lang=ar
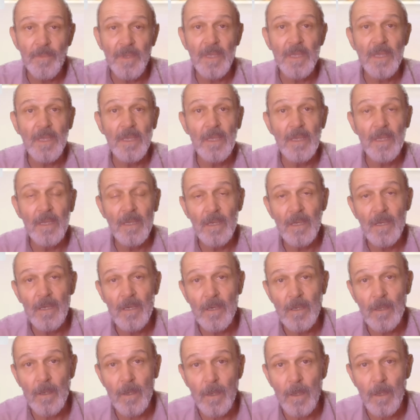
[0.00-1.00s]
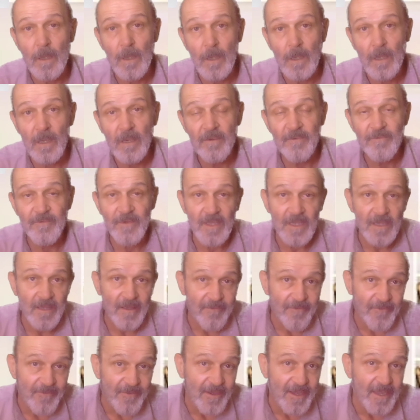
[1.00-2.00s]
به الله في
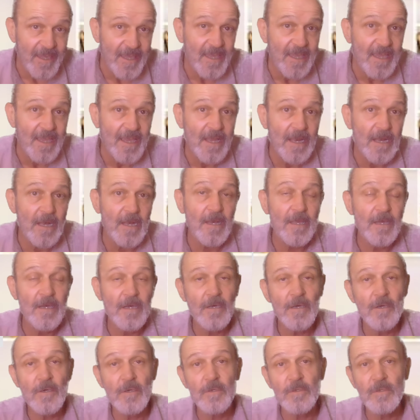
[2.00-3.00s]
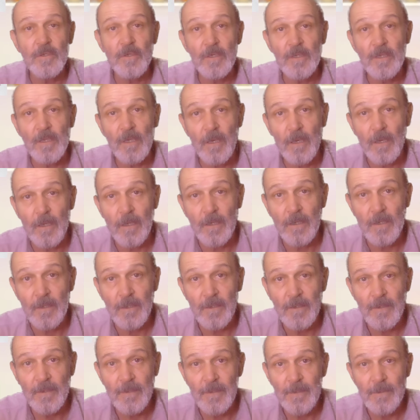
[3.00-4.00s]
تفعيل قدرة الله
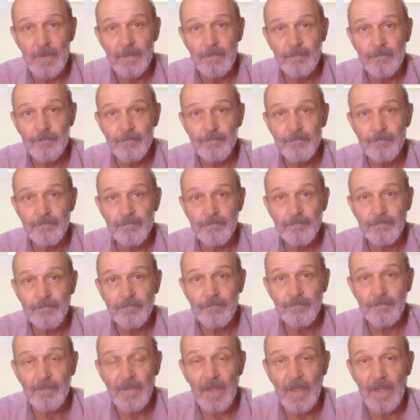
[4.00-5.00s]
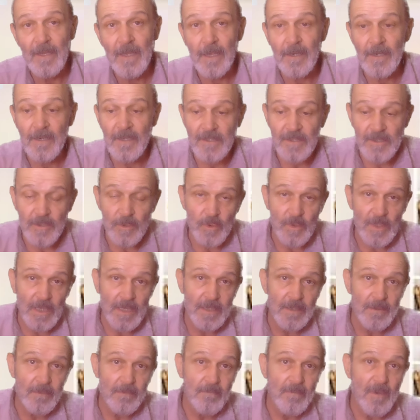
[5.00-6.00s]
لأن
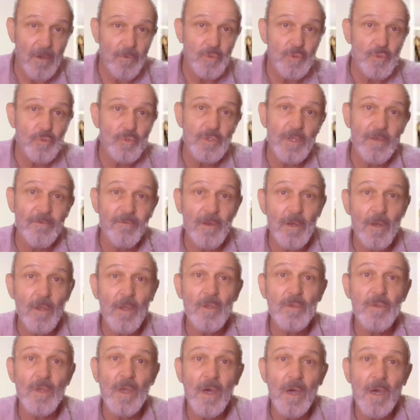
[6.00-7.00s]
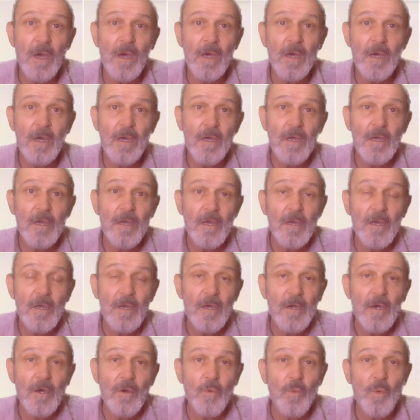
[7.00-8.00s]
السنن موجودة في القضاء
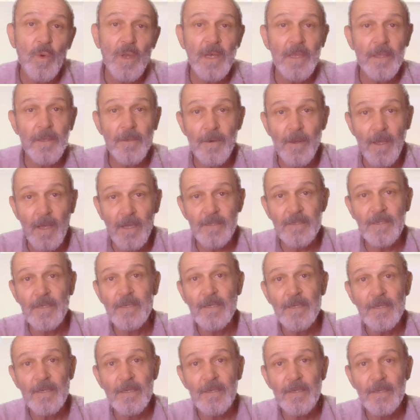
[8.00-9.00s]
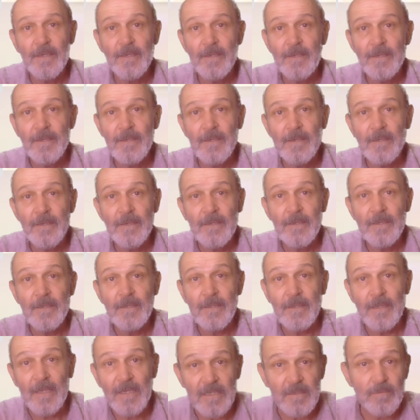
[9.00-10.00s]
والإرادة
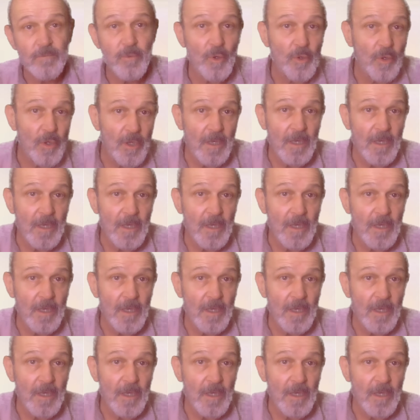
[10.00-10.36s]
تسبق